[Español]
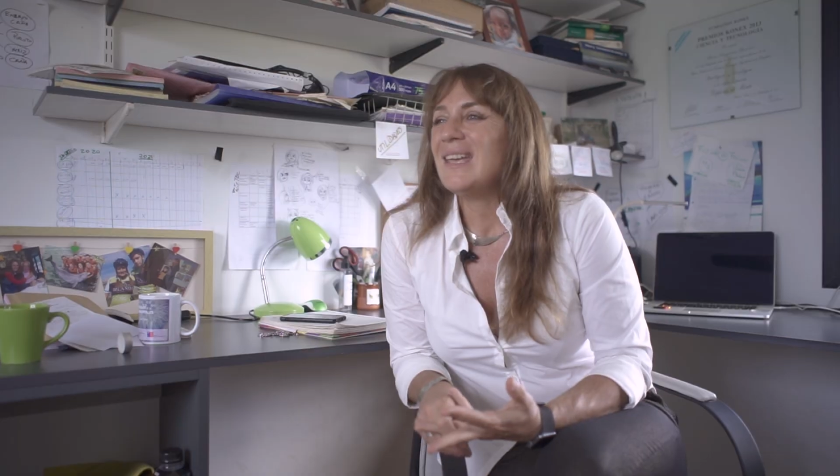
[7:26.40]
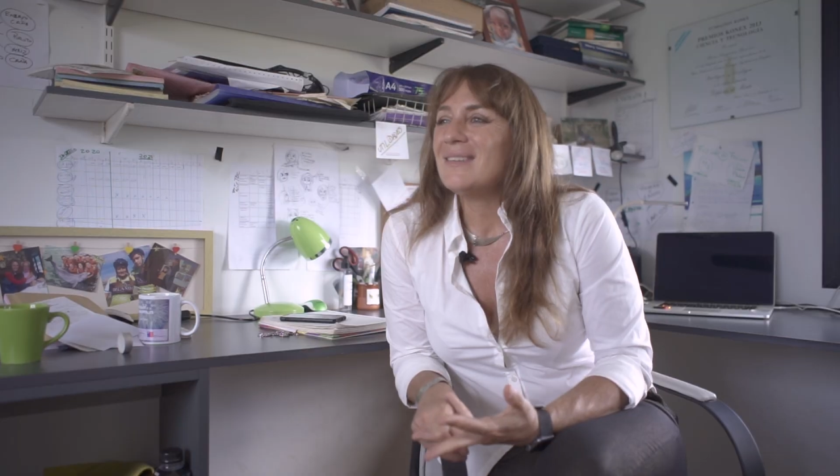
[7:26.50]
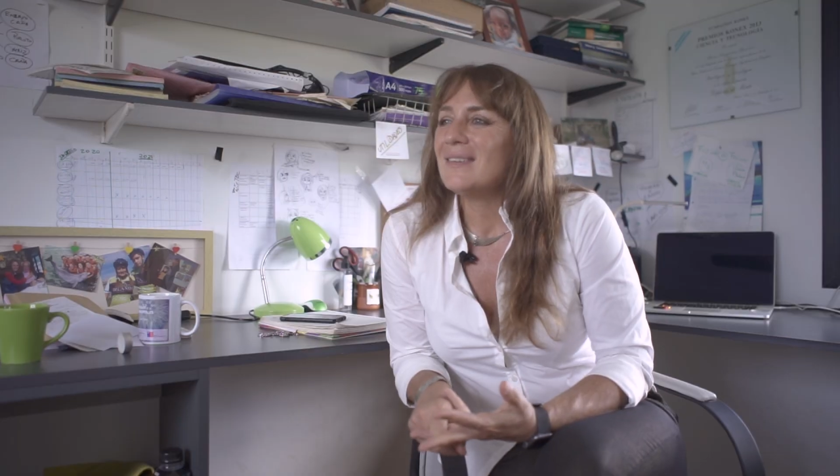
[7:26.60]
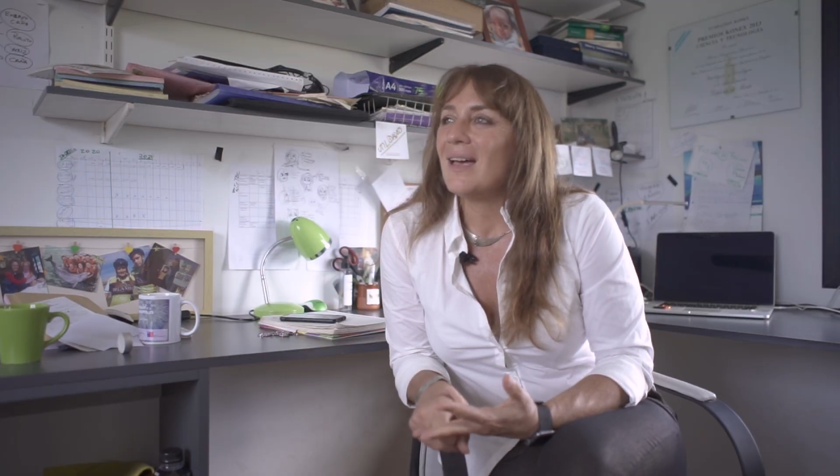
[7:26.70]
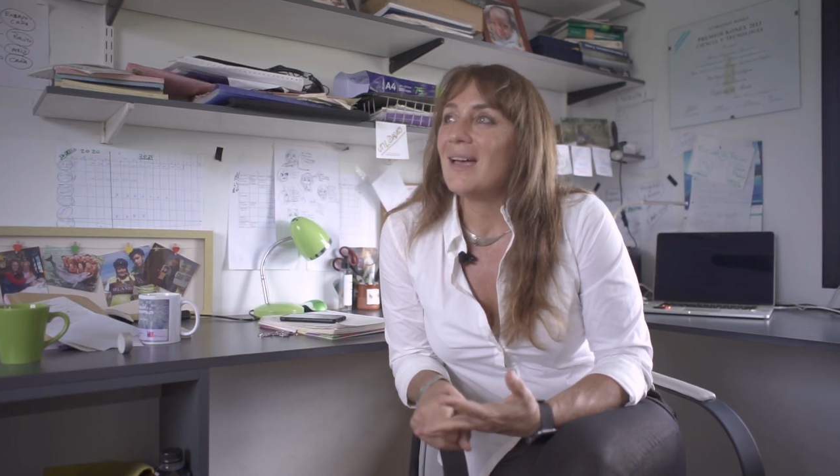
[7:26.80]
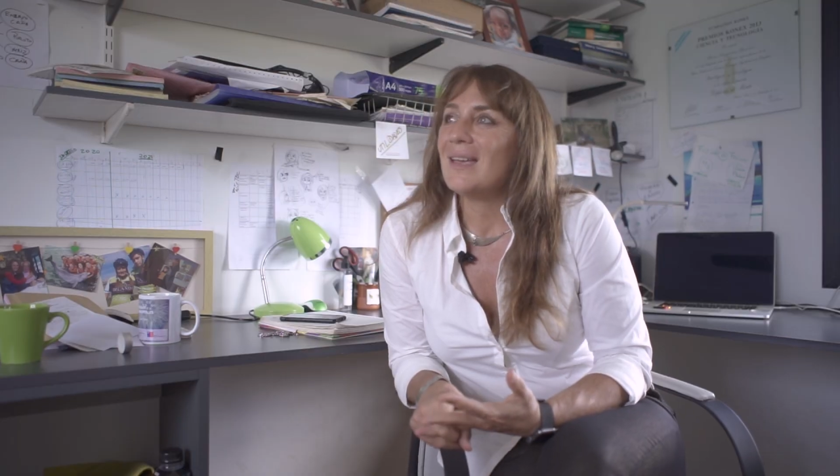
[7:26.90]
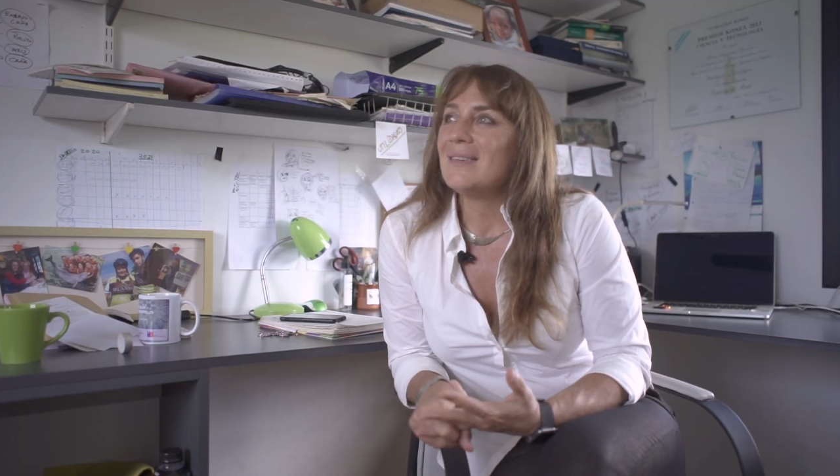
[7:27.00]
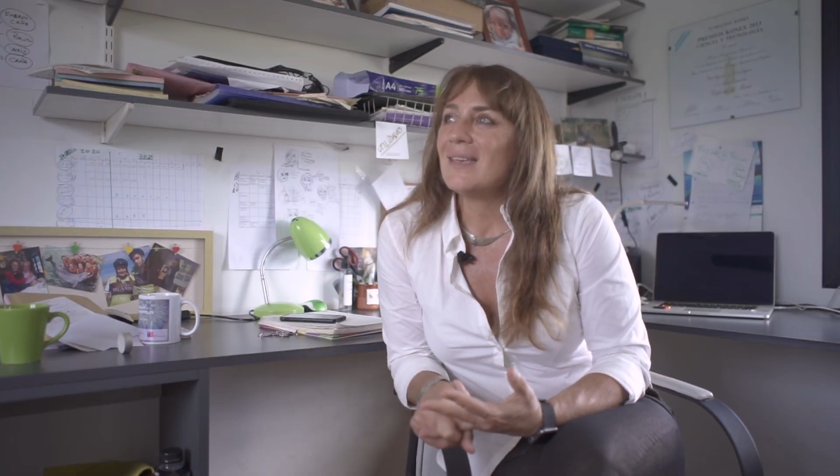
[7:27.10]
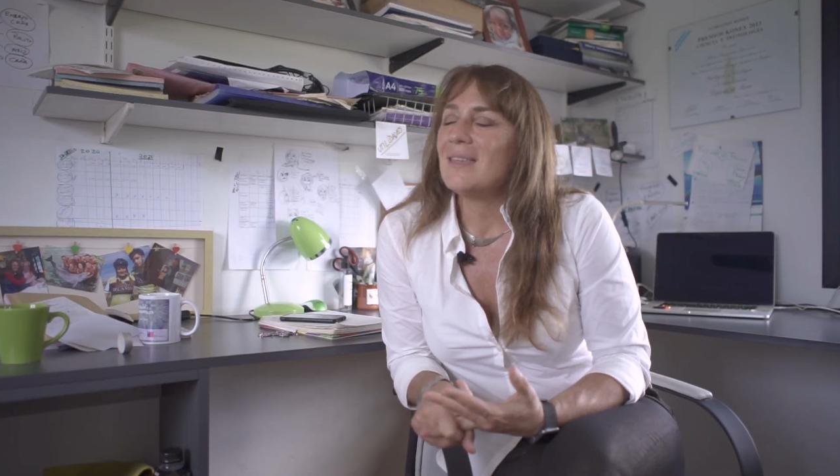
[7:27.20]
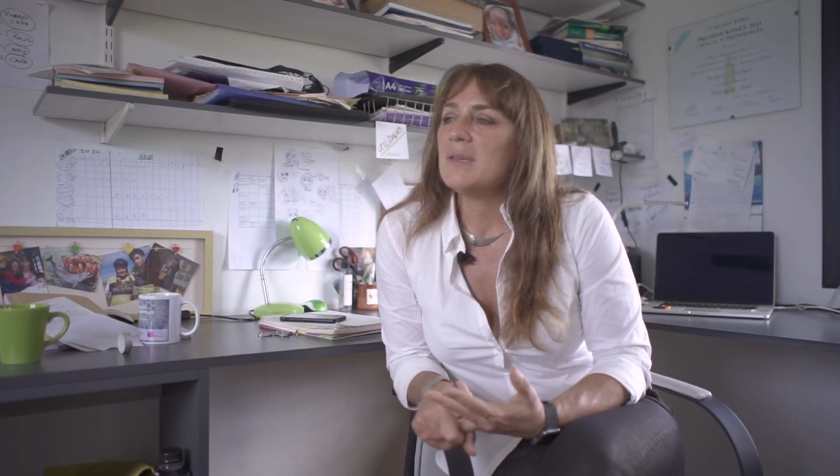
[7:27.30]
y esa,
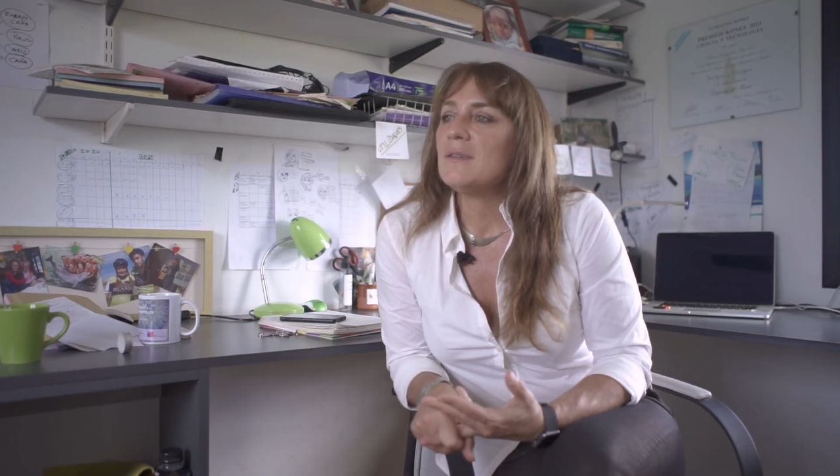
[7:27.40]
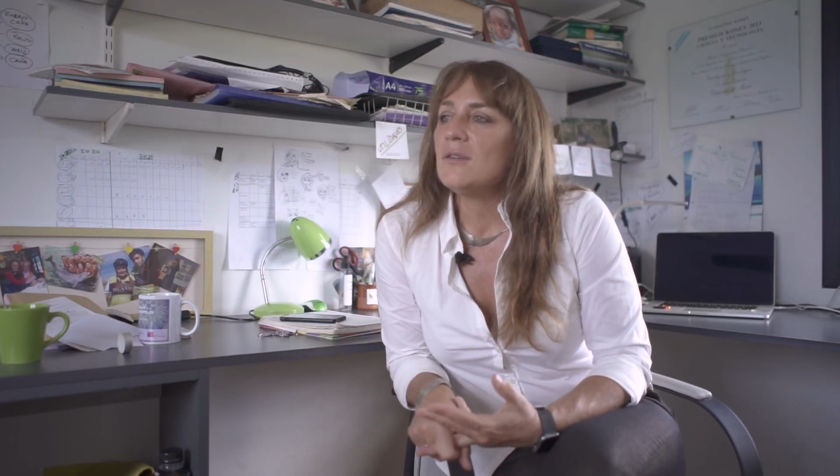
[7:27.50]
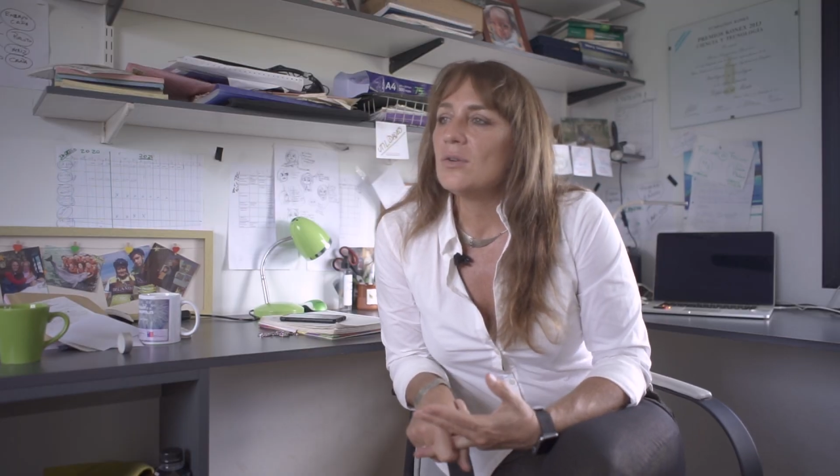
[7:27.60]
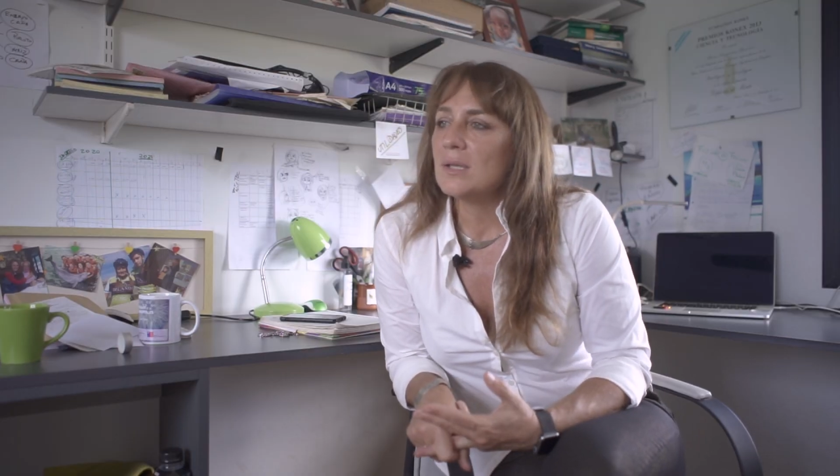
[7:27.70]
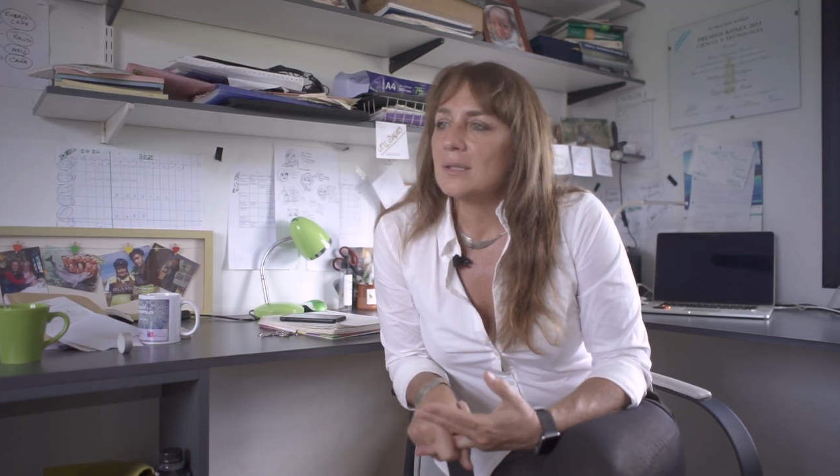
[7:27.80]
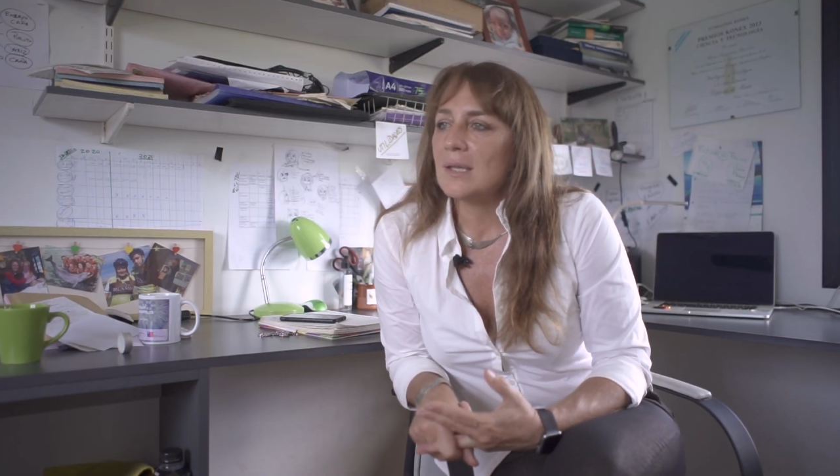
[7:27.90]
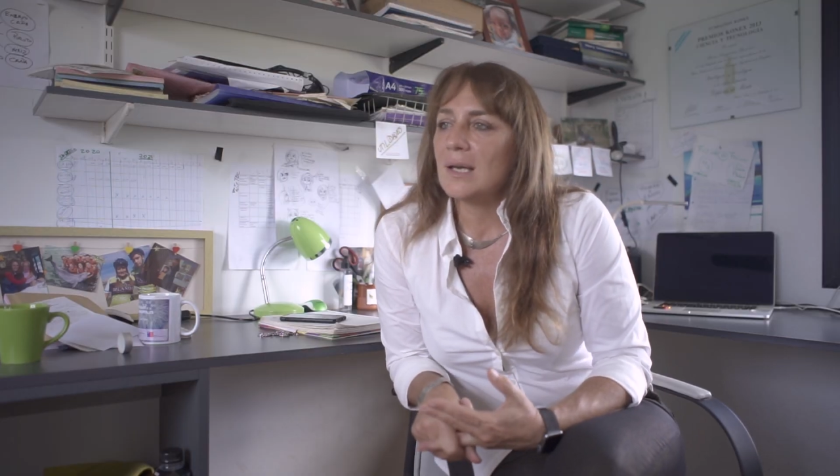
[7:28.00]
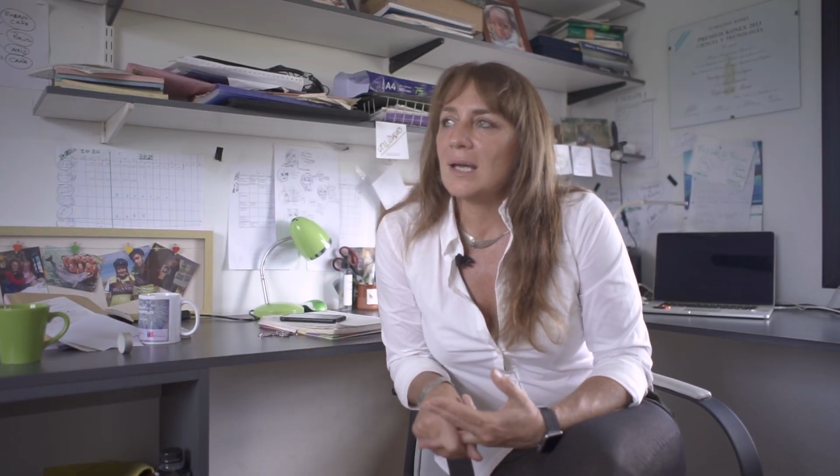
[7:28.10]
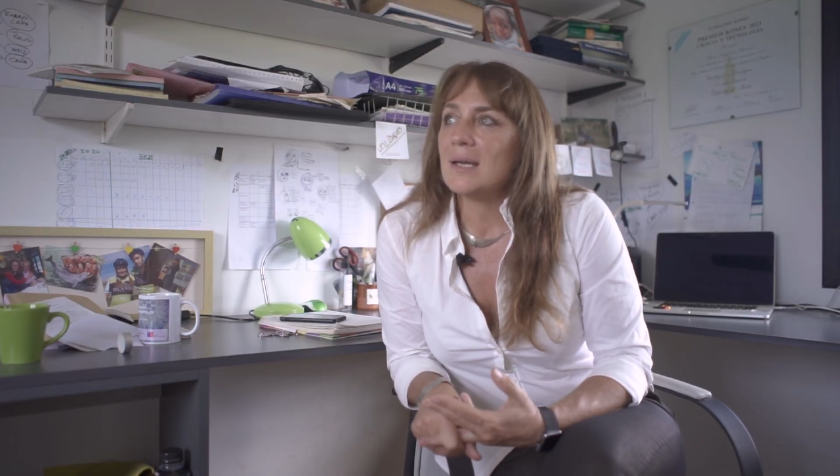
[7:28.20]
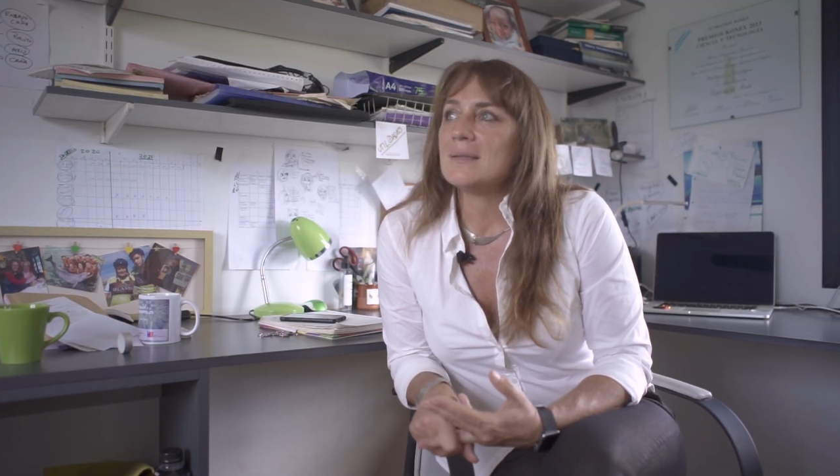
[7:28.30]
esa división de
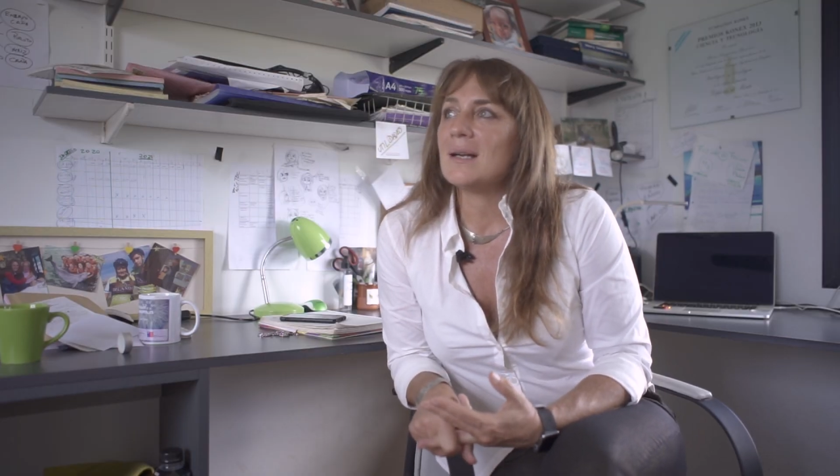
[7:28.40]
tareas,